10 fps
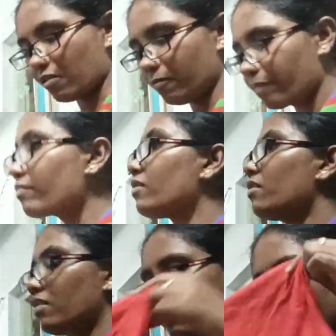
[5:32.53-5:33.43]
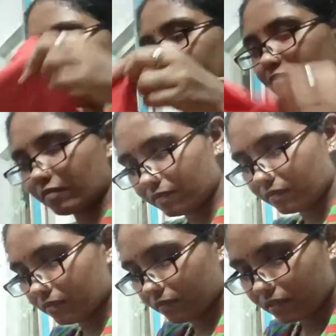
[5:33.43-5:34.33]
వీడియో అయితే
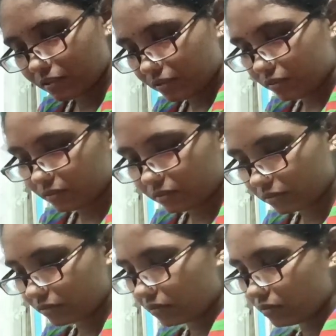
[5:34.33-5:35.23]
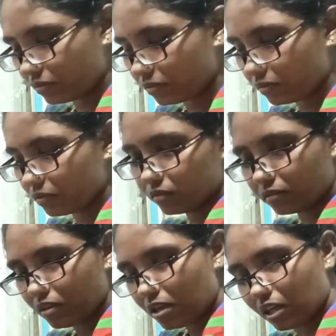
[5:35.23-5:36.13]
తీసుకోలేదు అప్పటికి నేను యూట్యూబ్
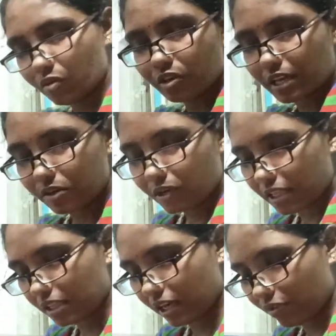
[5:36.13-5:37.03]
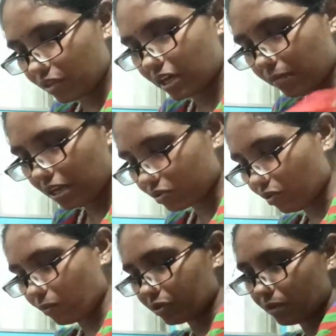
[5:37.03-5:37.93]
ఛానల్ అయితే ఓపెన్ చేయలేదన్నమాట
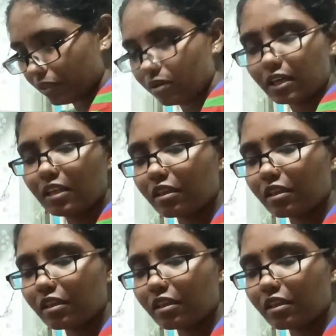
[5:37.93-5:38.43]
ఇప్పుడు